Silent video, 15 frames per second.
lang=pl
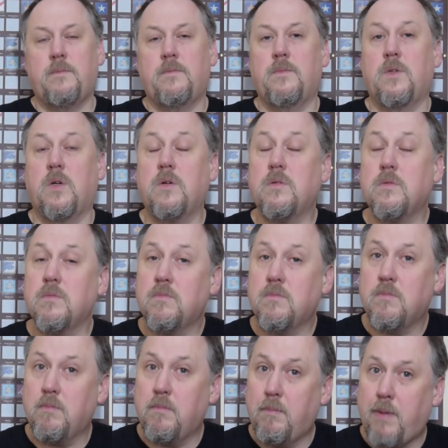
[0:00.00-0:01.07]
No,
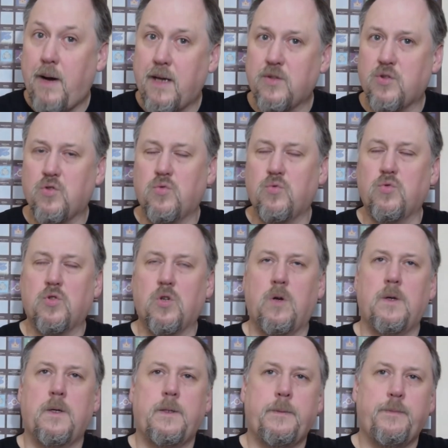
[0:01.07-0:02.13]
bardzo
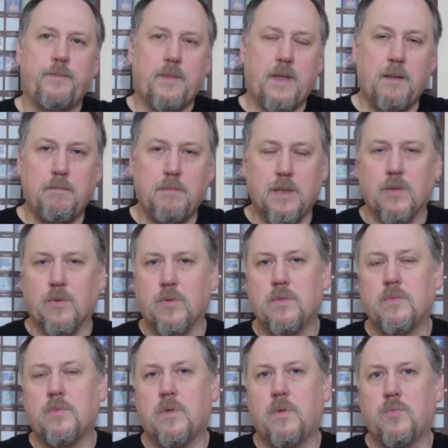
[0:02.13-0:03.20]
dużo imbiru,
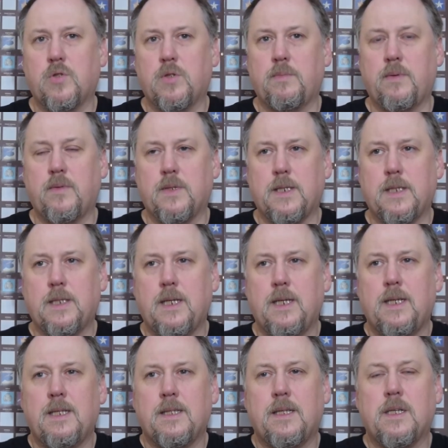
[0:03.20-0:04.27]
to muszę powiedzieć.
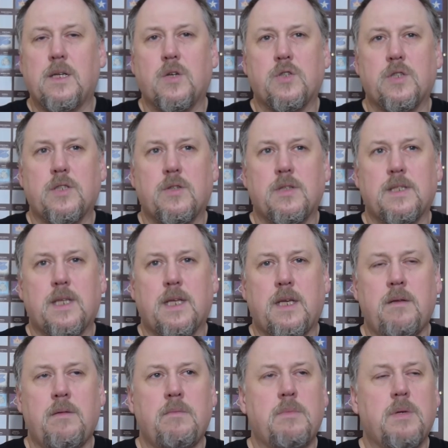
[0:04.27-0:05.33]
Tylko, że to jest
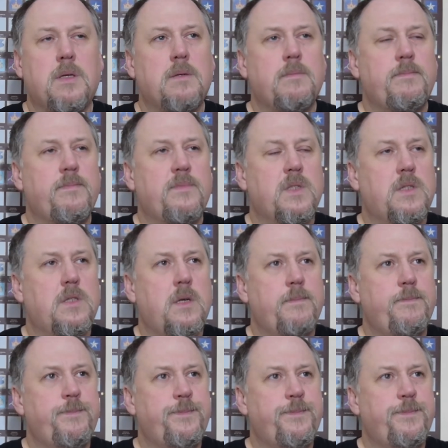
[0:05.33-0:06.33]
taki imbir, wiecie,